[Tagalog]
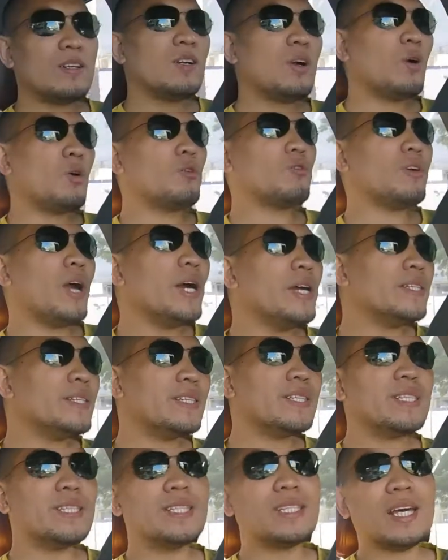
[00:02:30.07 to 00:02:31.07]
alright
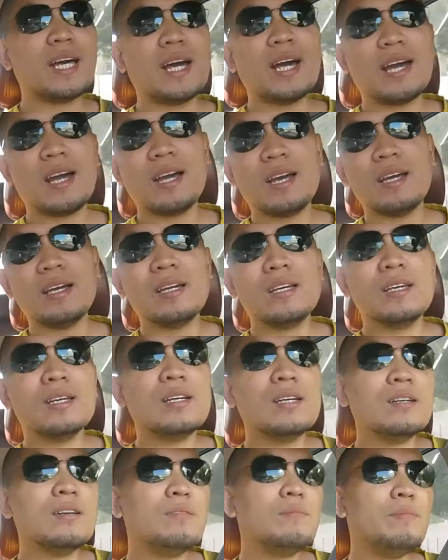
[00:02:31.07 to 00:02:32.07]

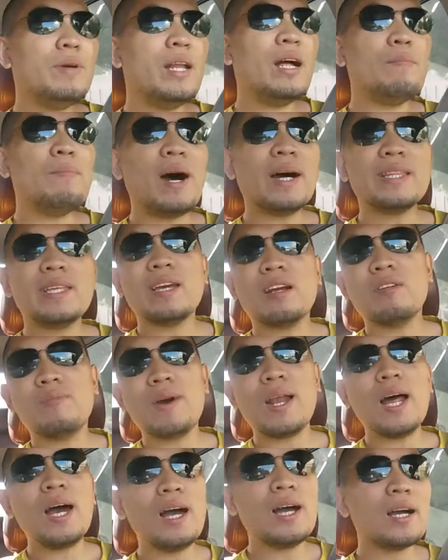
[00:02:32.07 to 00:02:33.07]
binabati ko
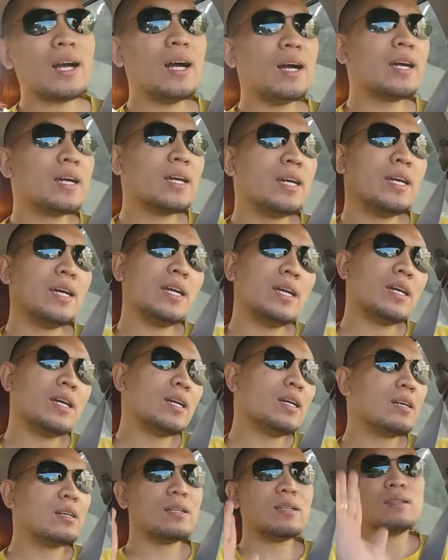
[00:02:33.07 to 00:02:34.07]
pala ang aking